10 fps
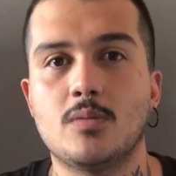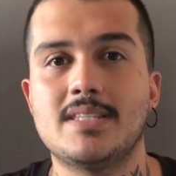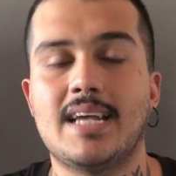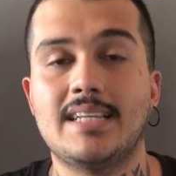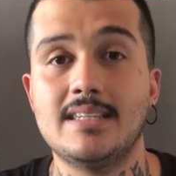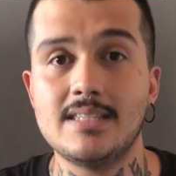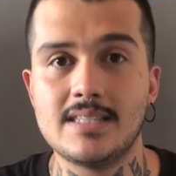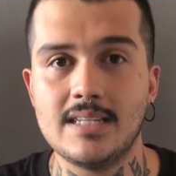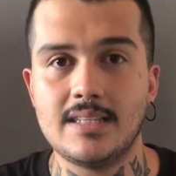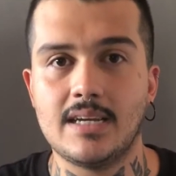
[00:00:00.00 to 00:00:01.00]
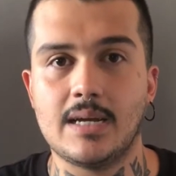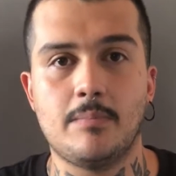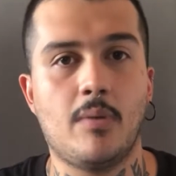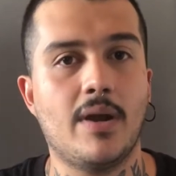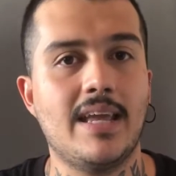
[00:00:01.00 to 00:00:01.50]
uma saída cítrica.
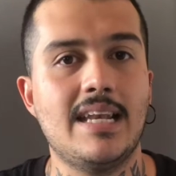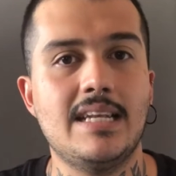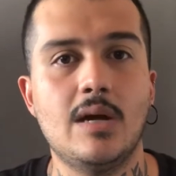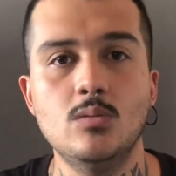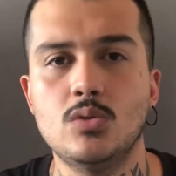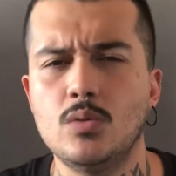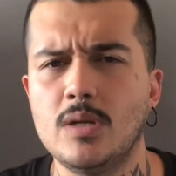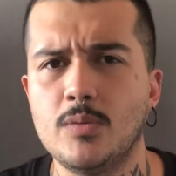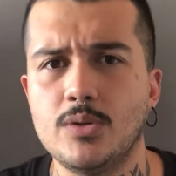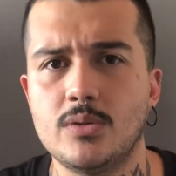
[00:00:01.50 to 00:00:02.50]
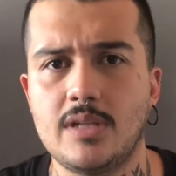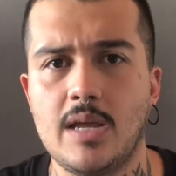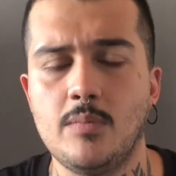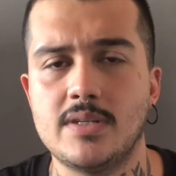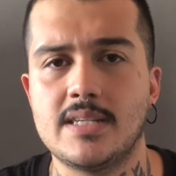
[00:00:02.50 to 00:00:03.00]
Porém, ele não dura muito
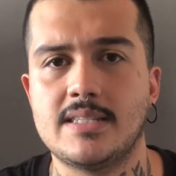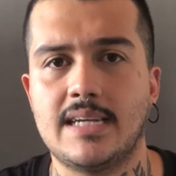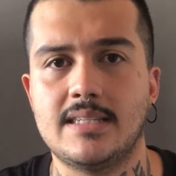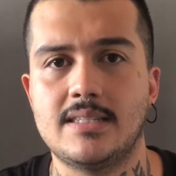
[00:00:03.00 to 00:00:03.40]
tempo, essa saída